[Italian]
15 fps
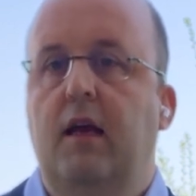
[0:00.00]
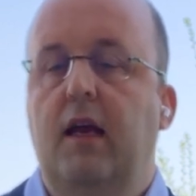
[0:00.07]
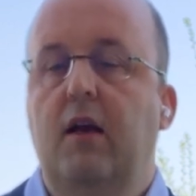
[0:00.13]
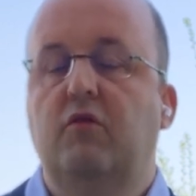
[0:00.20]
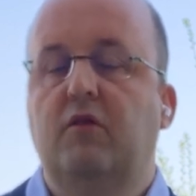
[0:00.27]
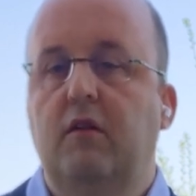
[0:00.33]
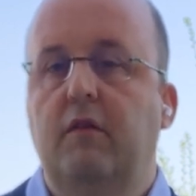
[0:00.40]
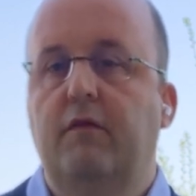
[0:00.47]
e
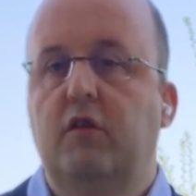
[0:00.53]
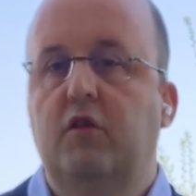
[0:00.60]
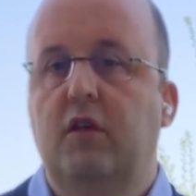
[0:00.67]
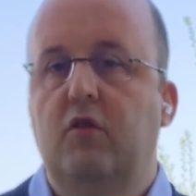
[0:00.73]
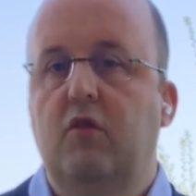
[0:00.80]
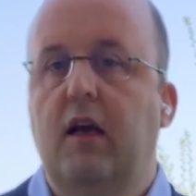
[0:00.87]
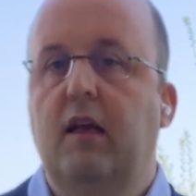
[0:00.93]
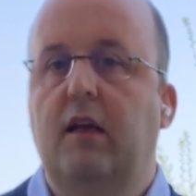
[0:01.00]
lo stanno
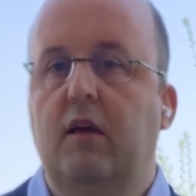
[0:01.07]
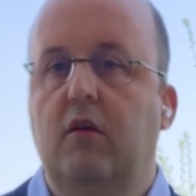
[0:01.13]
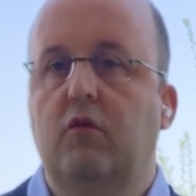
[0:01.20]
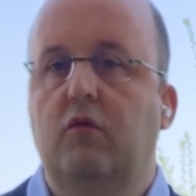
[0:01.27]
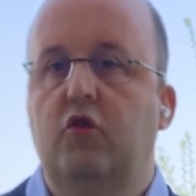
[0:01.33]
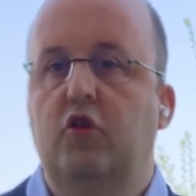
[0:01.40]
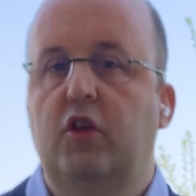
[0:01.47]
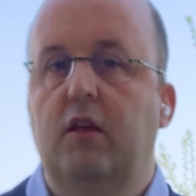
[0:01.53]
facendo anche
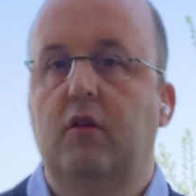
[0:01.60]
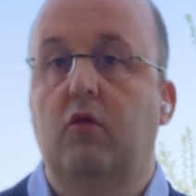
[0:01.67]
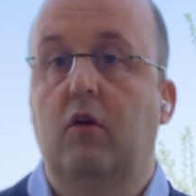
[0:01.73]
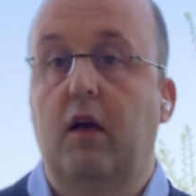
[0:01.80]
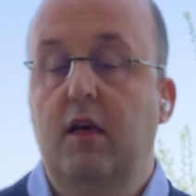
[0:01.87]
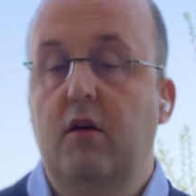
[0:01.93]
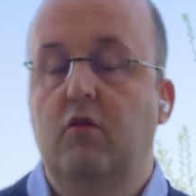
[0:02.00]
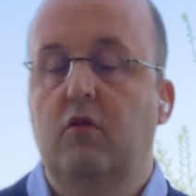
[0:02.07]
riconoscendo
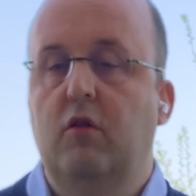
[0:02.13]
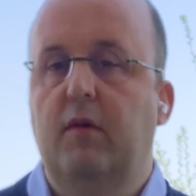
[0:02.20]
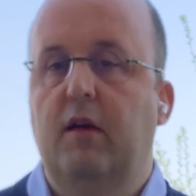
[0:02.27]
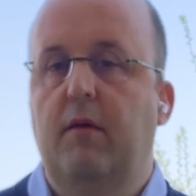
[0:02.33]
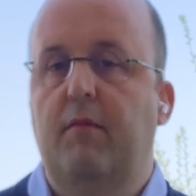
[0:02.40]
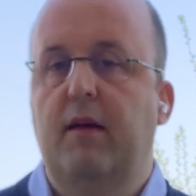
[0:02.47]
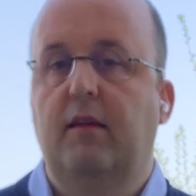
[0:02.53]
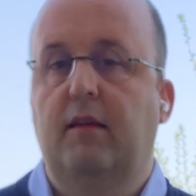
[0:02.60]

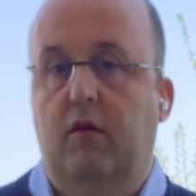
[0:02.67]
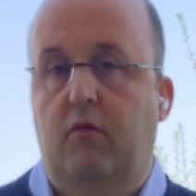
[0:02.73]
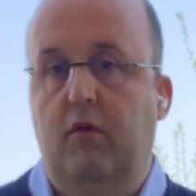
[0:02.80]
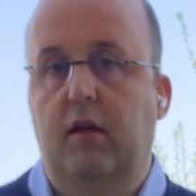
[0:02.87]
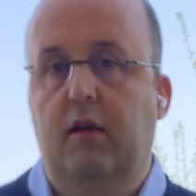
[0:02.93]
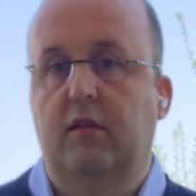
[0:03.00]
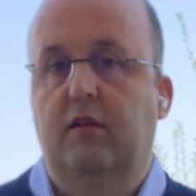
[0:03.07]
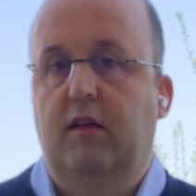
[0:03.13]
economicamente,
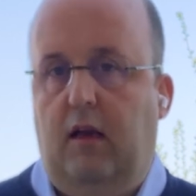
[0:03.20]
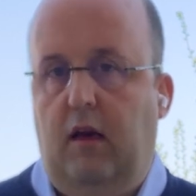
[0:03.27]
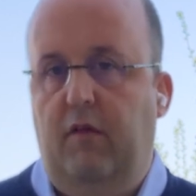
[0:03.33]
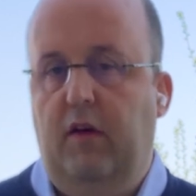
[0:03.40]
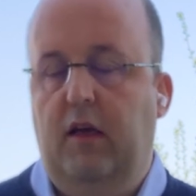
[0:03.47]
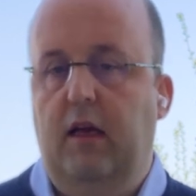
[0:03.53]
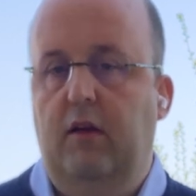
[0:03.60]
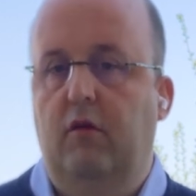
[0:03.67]
quindi
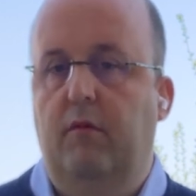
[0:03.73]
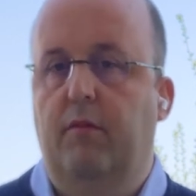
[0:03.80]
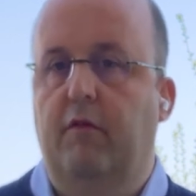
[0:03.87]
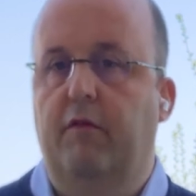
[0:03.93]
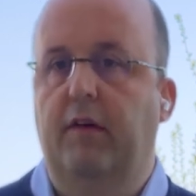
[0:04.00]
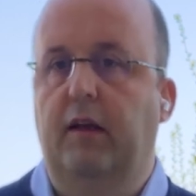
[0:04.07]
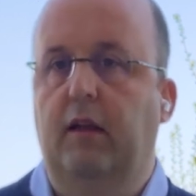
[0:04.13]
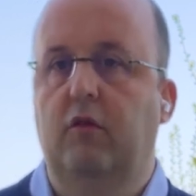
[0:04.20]
sacrificando il
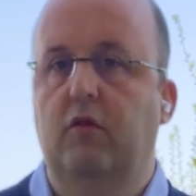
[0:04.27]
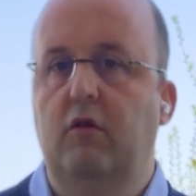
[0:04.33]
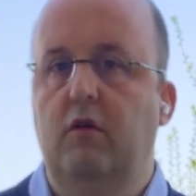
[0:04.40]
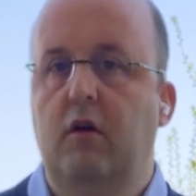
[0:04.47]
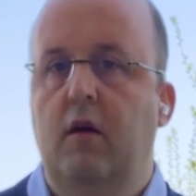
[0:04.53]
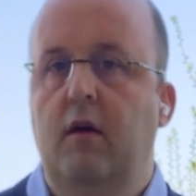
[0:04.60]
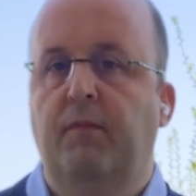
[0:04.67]
profitto,